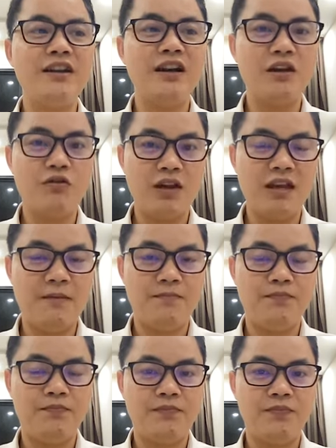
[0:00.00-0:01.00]
những cái doanh nghiệp
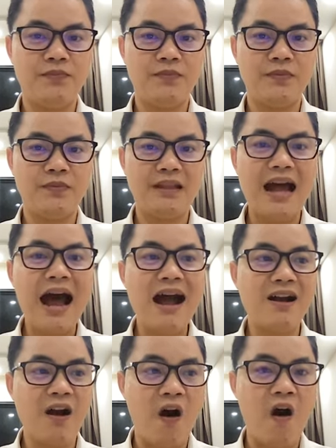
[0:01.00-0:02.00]
đã
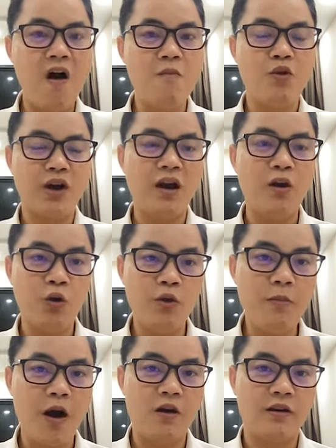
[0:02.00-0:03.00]
có một cái lối
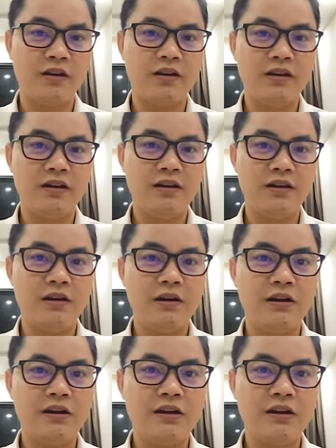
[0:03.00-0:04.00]
mòn
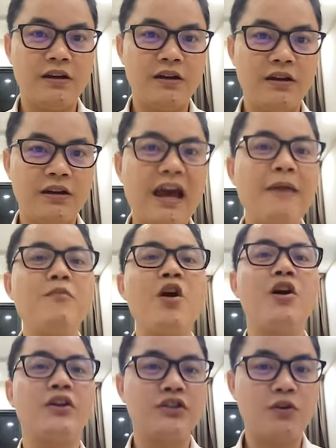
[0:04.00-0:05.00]
kém
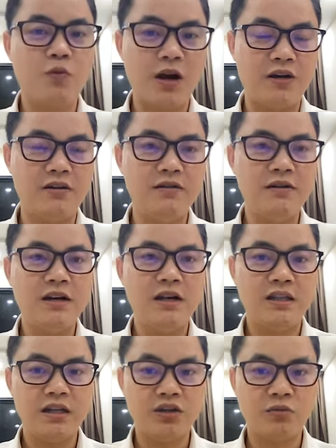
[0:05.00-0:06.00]
cỏi trong quá khứ
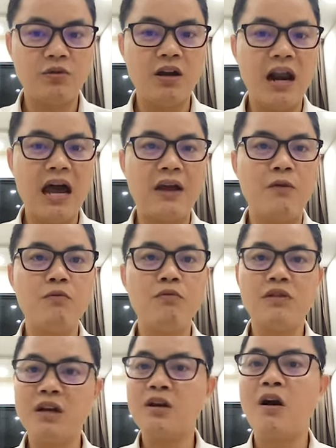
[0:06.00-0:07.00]
thì trong tương lai cũng
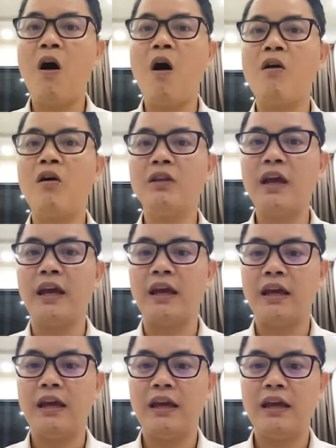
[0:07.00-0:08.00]
rất khó có thể
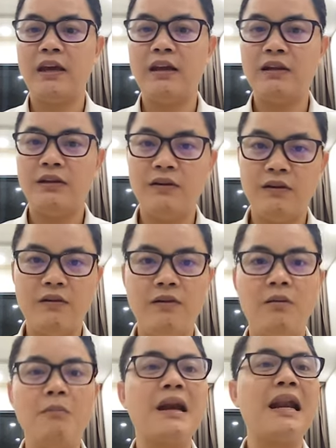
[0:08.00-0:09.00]

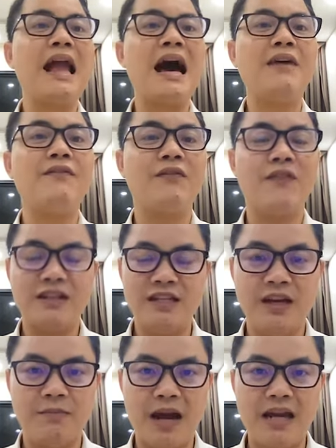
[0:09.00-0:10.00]
bật lại và phát
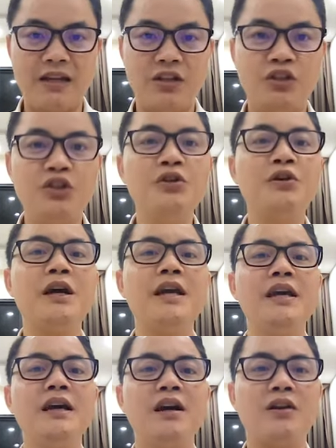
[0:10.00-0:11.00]
triển mạnh, trừ khi
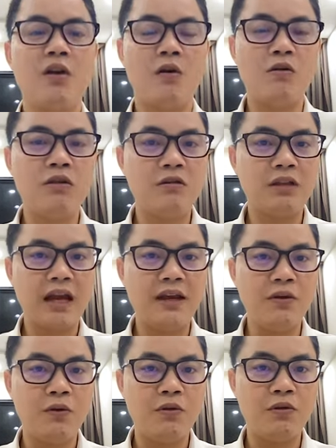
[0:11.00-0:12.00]
nó có sự thay
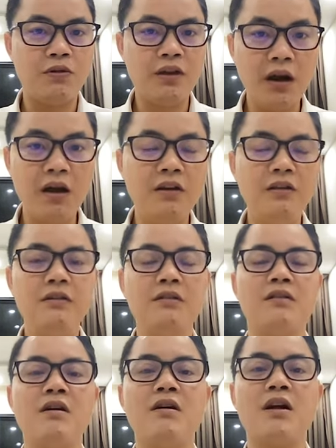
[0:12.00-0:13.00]
đổi rất lớn
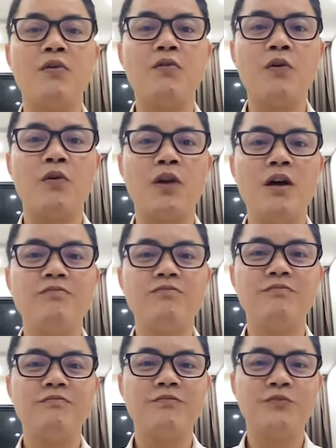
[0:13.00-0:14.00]
từ cơ cấu cổ đông,
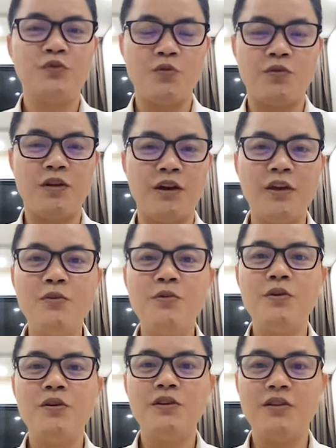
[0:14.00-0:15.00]
chủ sở hữu,
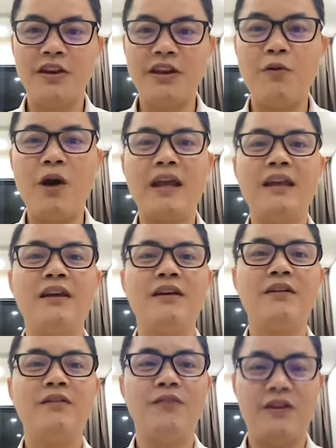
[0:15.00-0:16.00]
người điều hành,
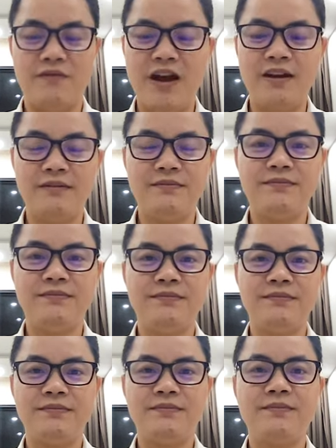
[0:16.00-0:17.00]
vân vân.
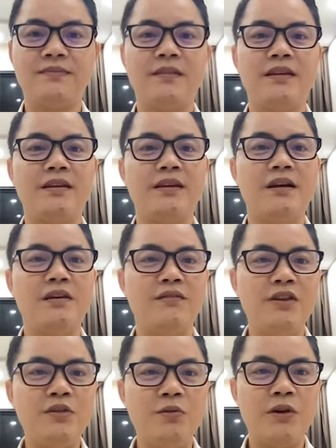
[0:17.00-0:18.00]

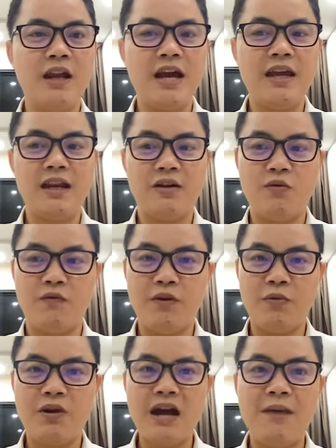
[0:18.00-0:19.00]
Ví dụ ở đây là cổ
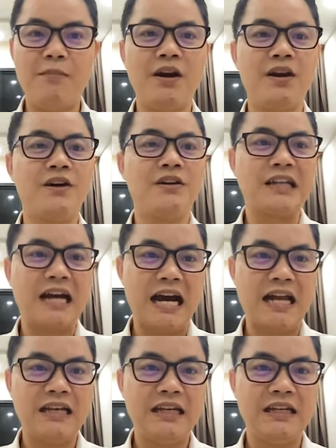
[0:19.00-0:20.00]
phiếu ca em rờ chẳng
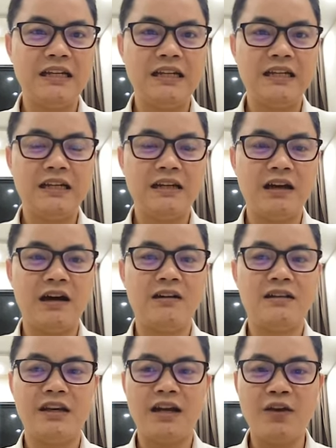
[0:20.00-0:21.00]
hạn. Đó,
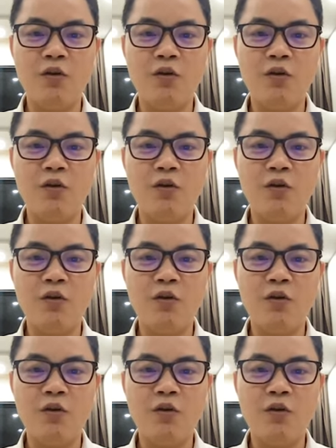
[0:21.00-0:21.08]
thì cái